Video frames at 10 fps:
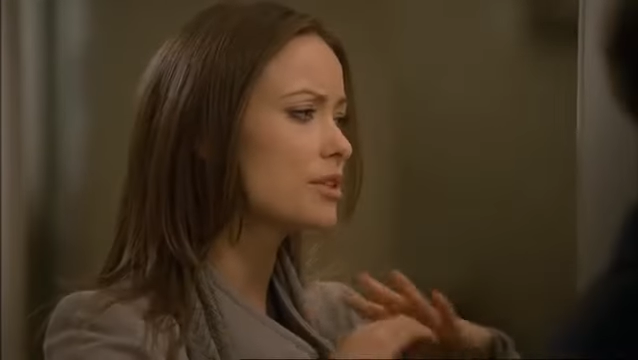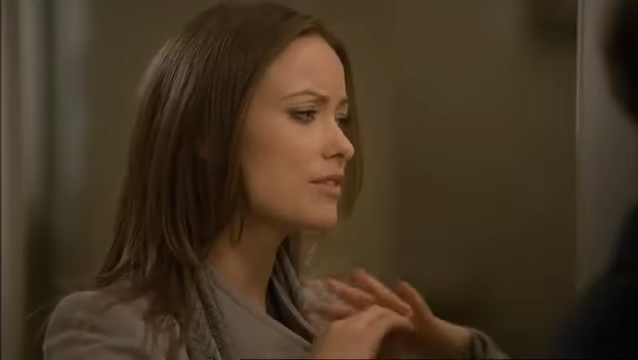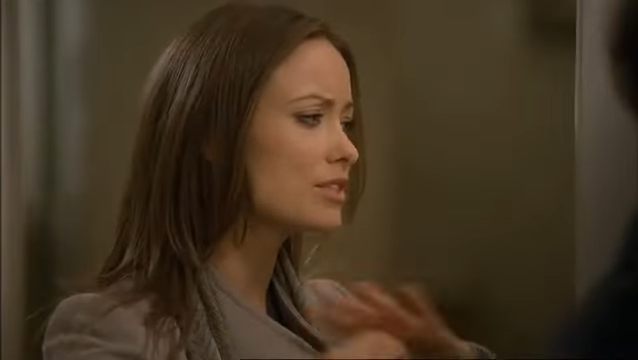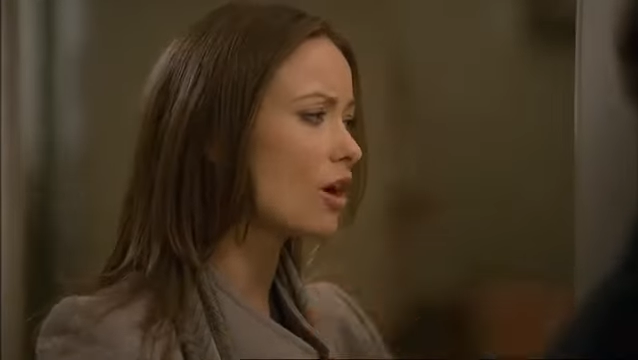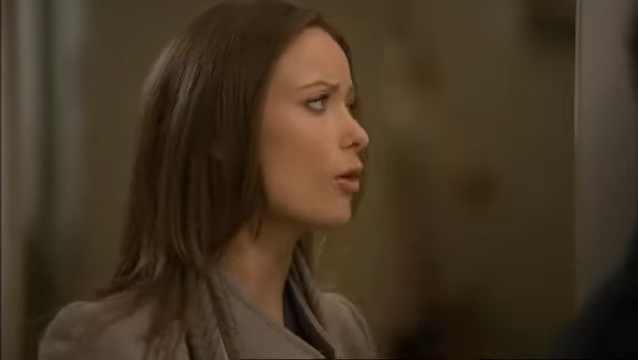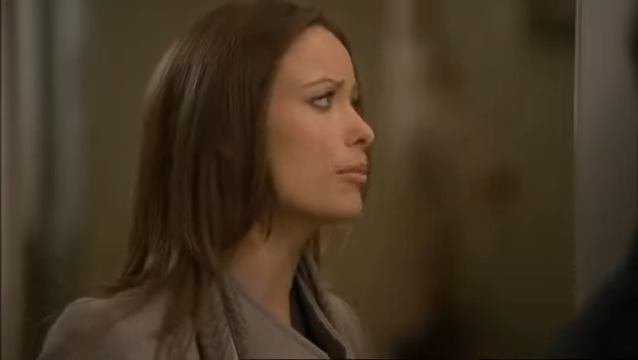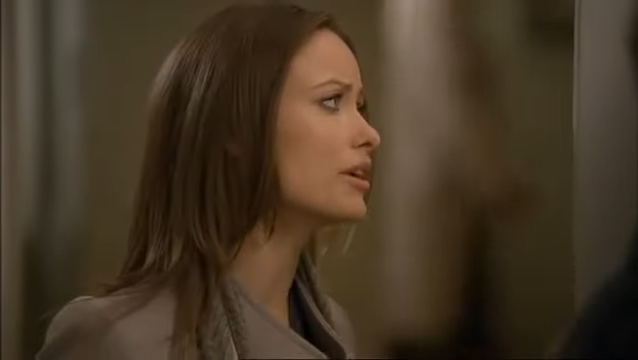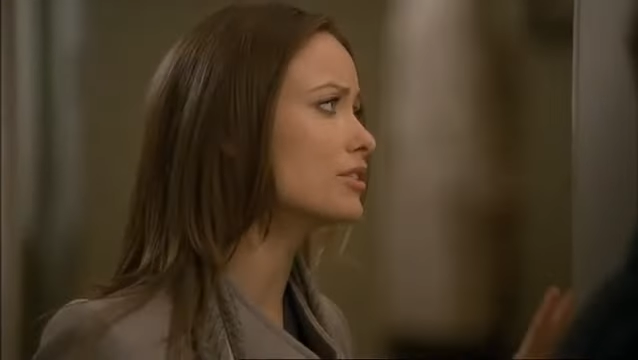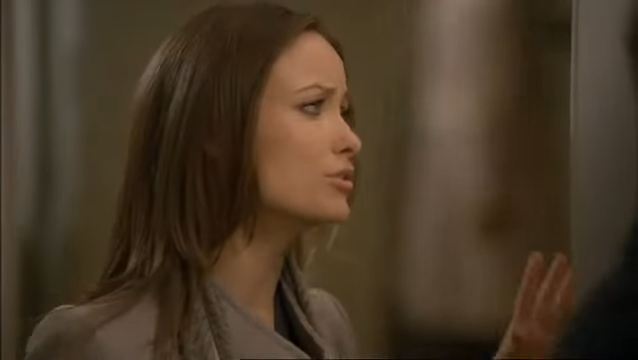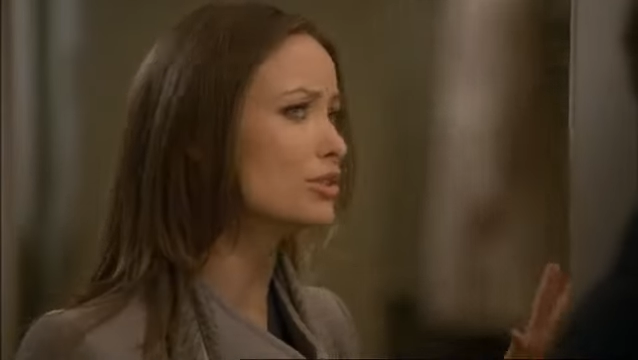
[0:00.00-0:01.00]
di credere che è
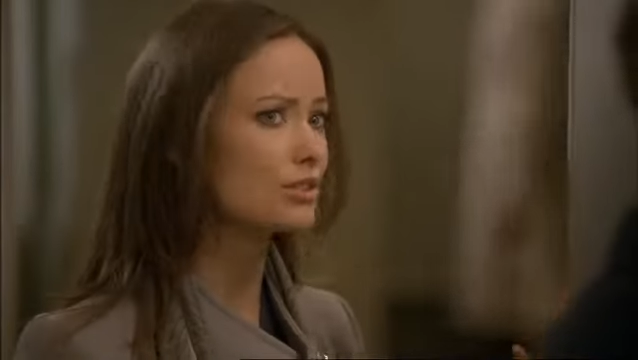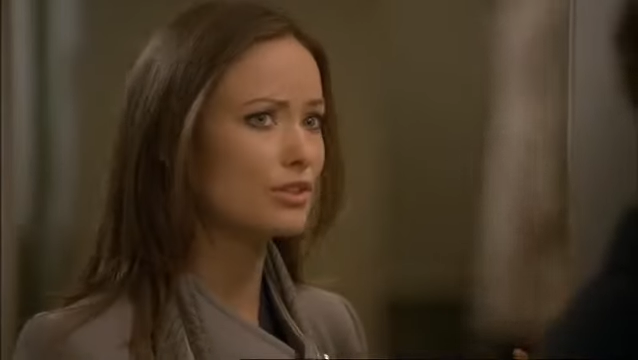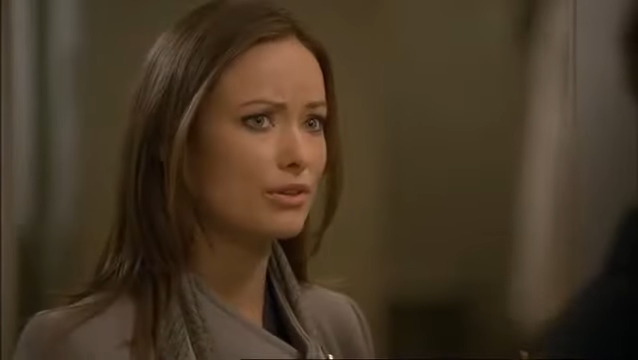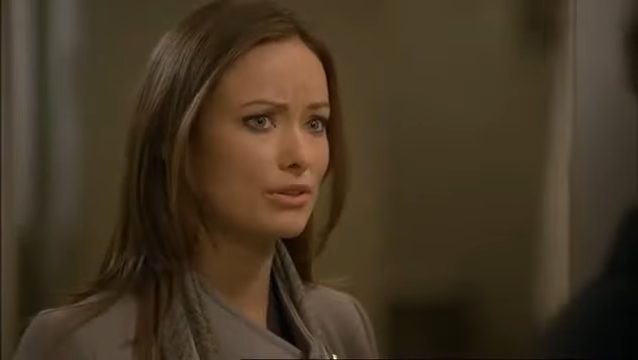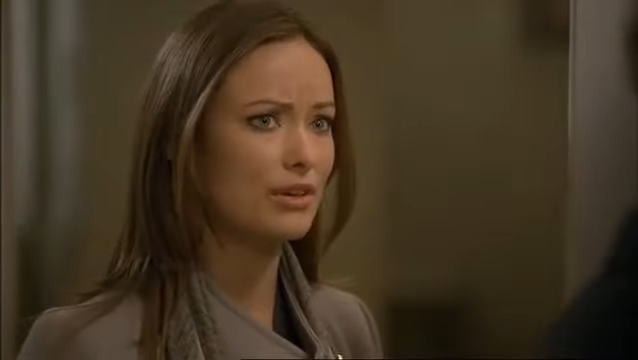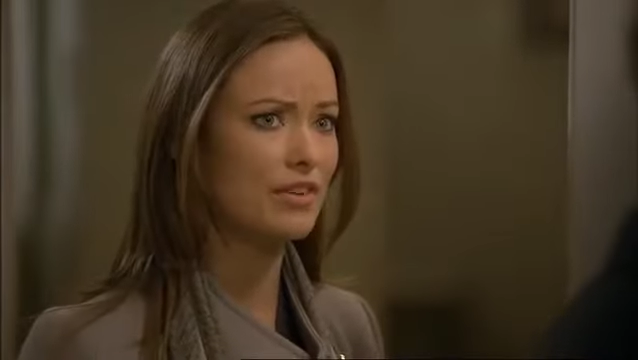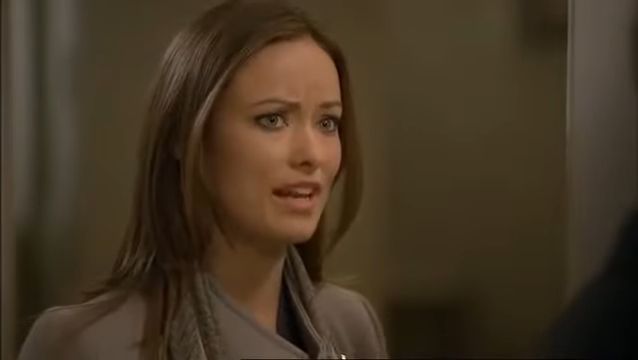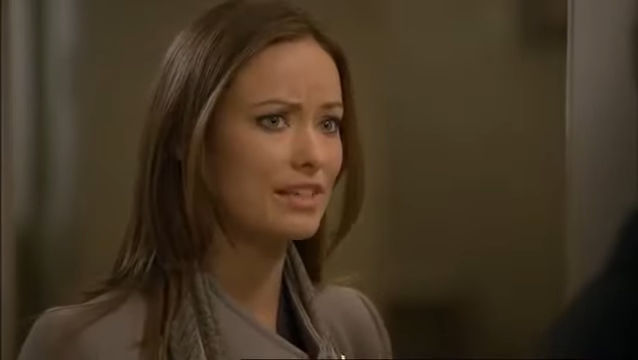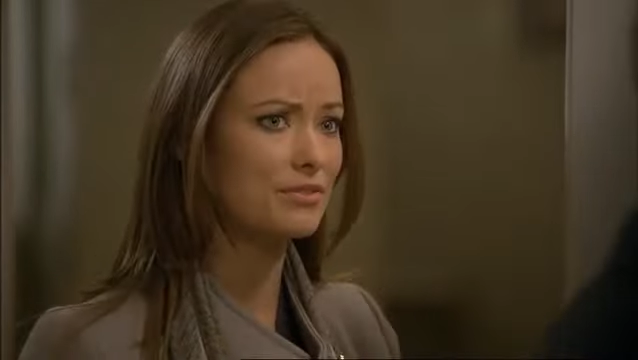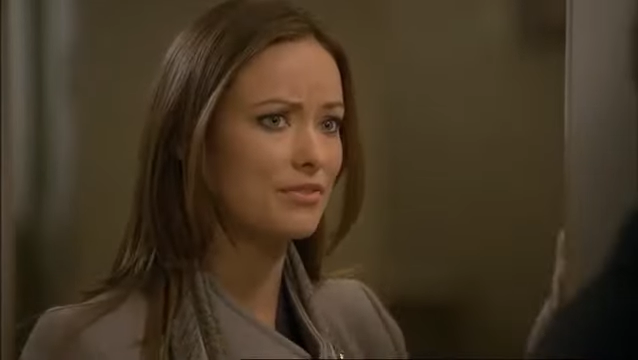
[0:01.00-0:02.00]
solo perché ti sei
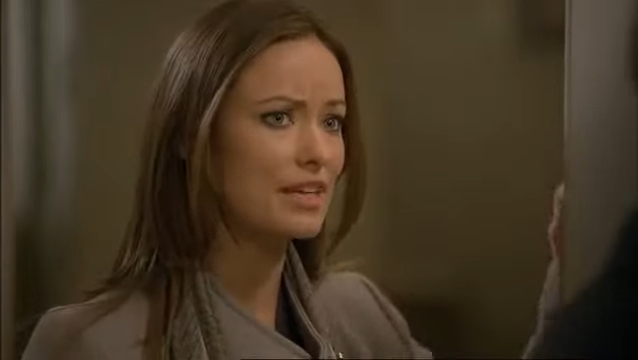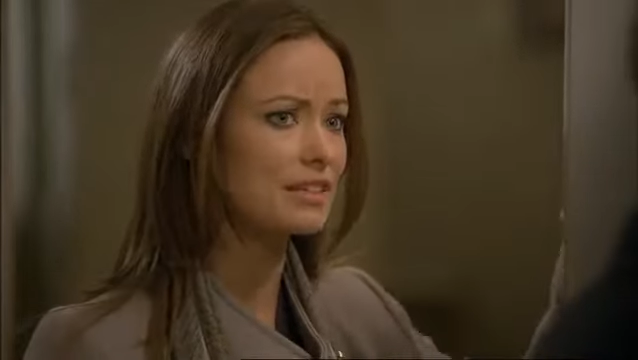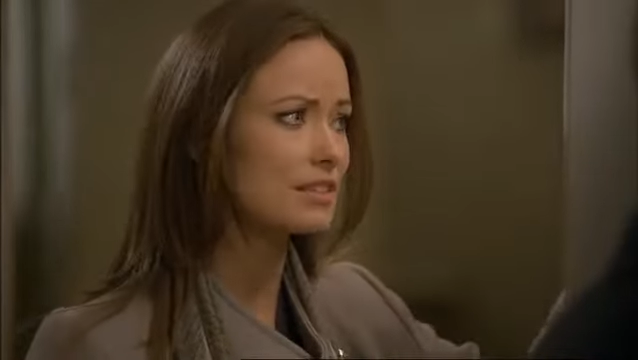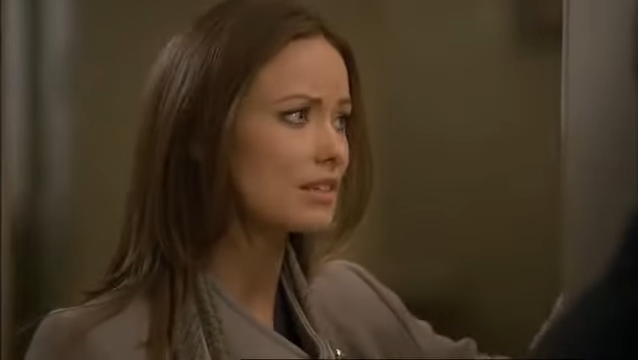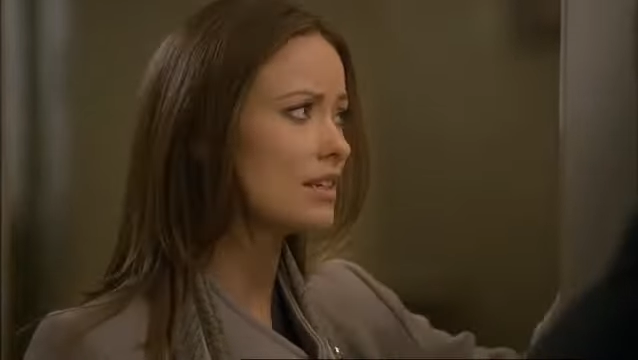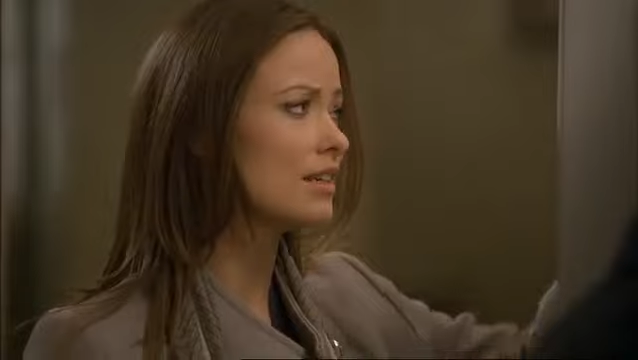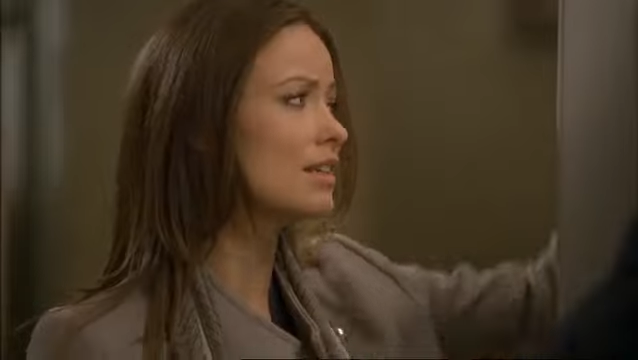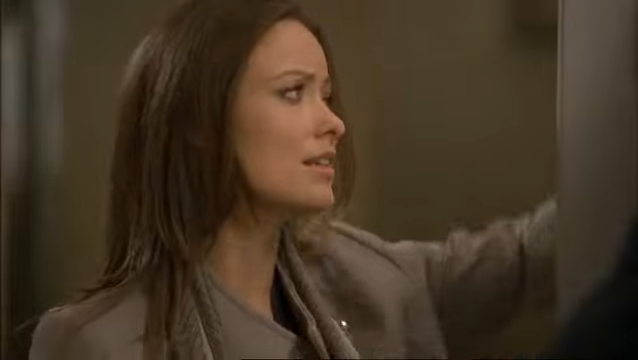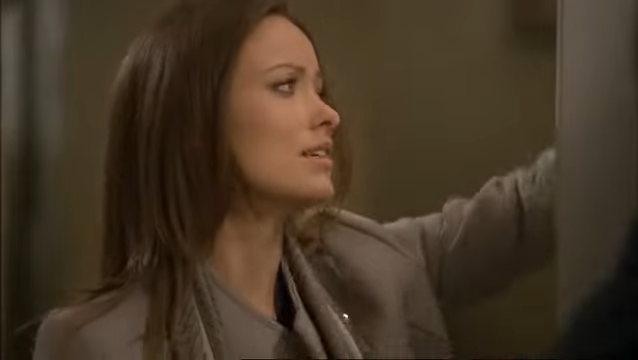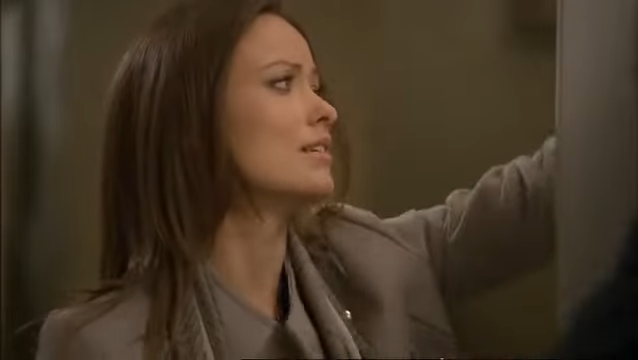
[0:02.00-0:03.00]
accorto di avere un bel viso.
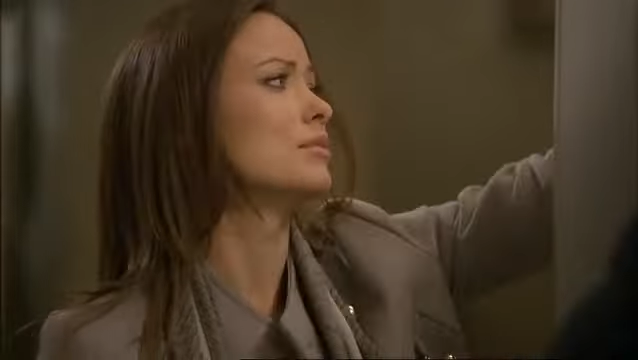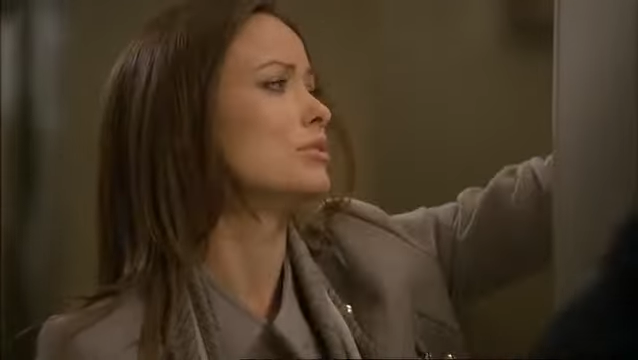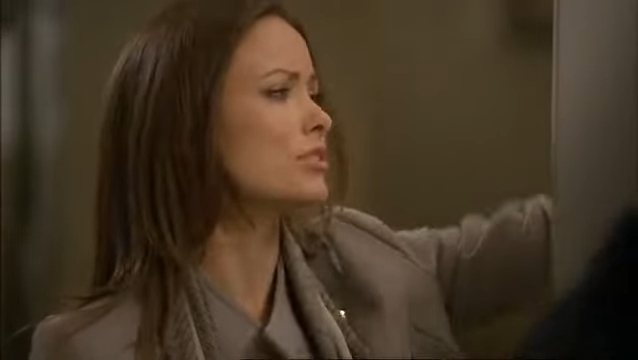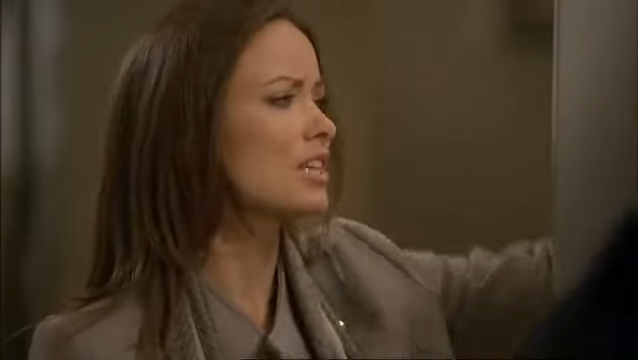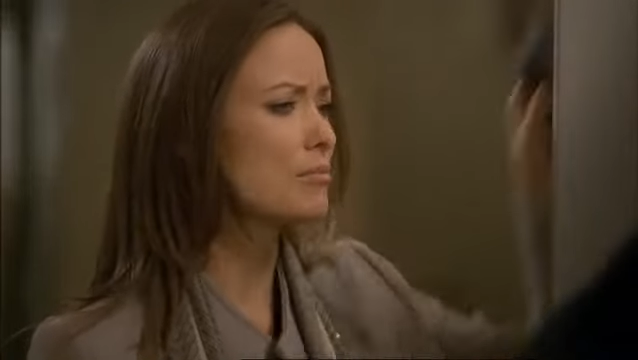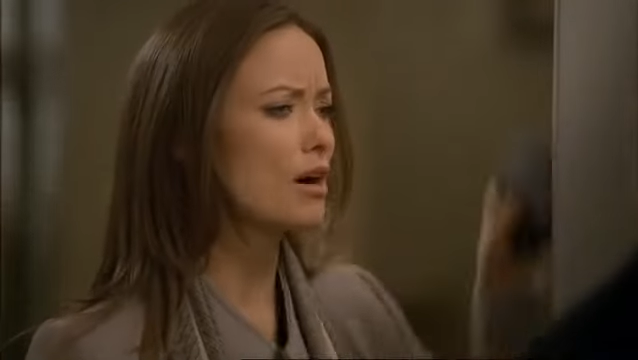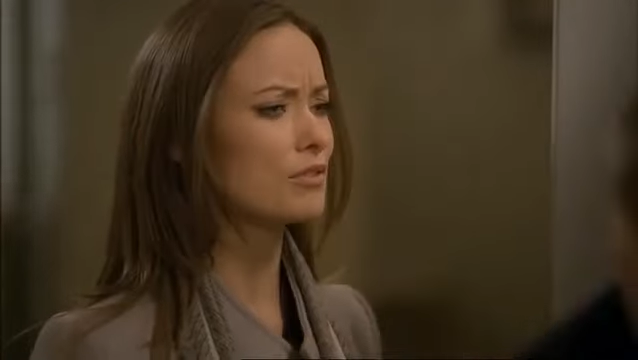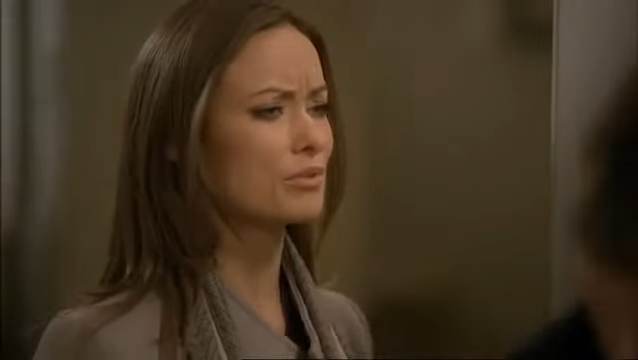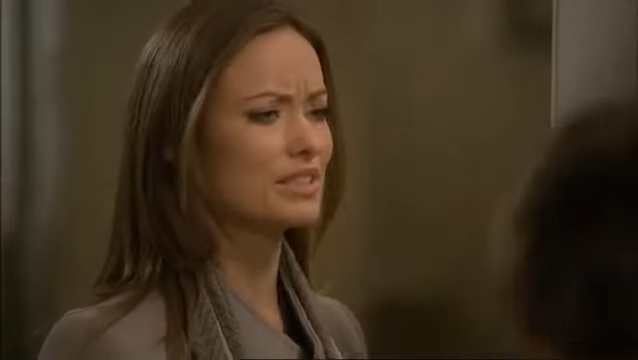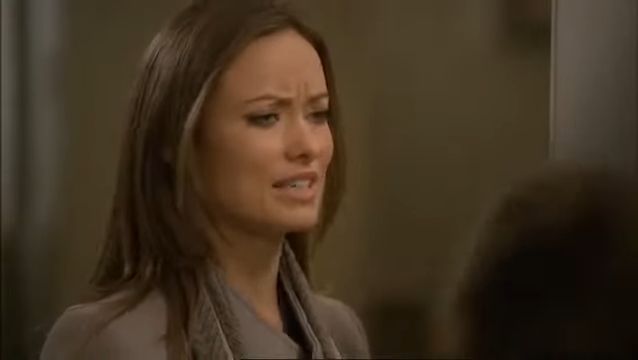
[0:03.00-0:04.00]
Sei appena
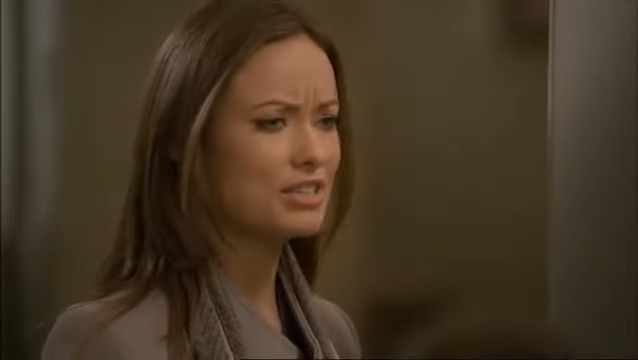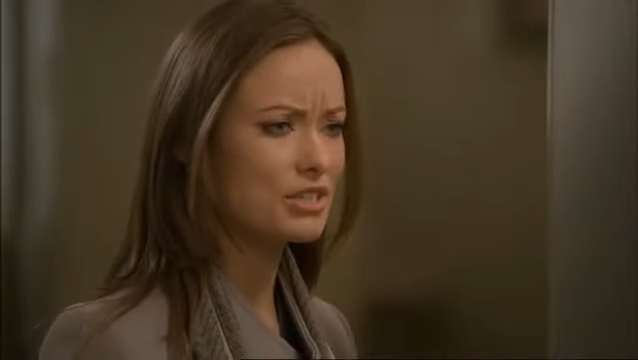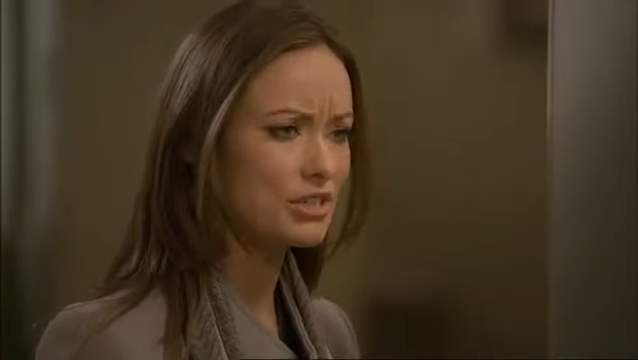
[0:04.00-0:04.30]
uscito da una